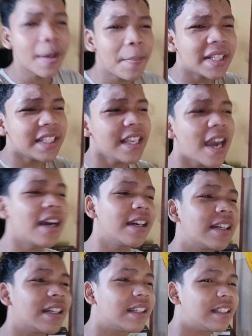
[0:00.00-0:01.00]
siapa sih
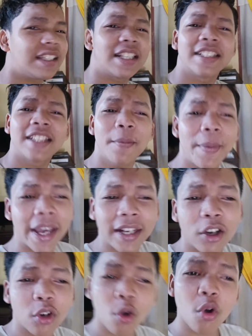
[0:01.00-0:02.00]
yang cita cita yang
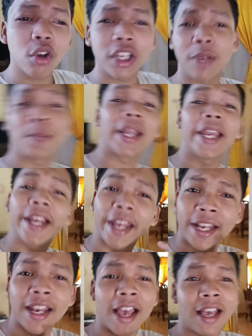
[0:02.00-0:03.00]
pengen ngerokok di depan
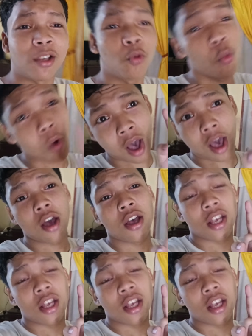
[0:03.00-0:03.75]
nenek nah gue